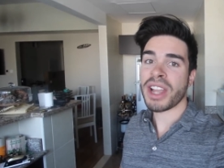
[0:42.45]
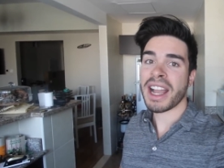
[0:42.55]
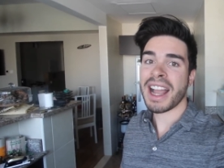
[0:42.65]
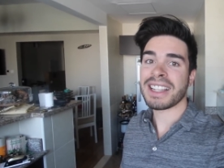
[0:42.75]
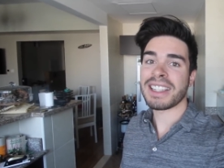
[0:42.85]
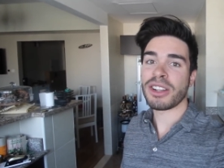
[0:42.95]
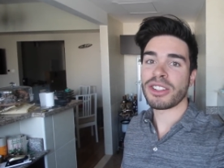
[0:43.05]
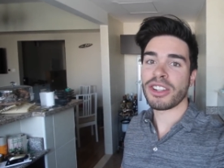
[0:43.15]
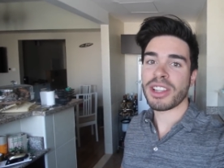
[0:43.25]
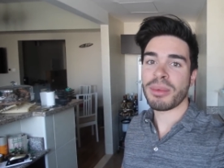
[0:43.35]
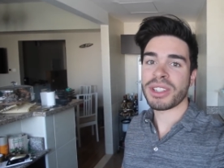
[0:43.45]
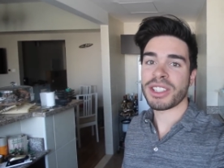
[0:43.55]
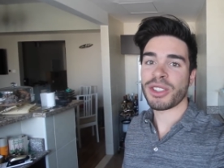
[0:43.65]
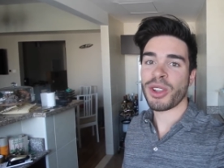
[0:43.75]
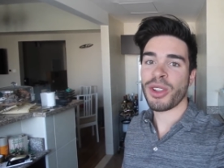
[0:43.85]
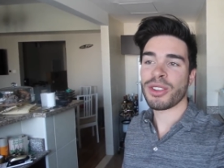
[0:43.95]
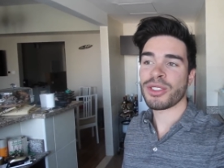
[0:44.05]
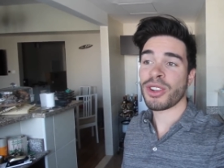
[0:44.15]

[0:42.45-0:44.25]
ya casi nos los hemos hecho todos,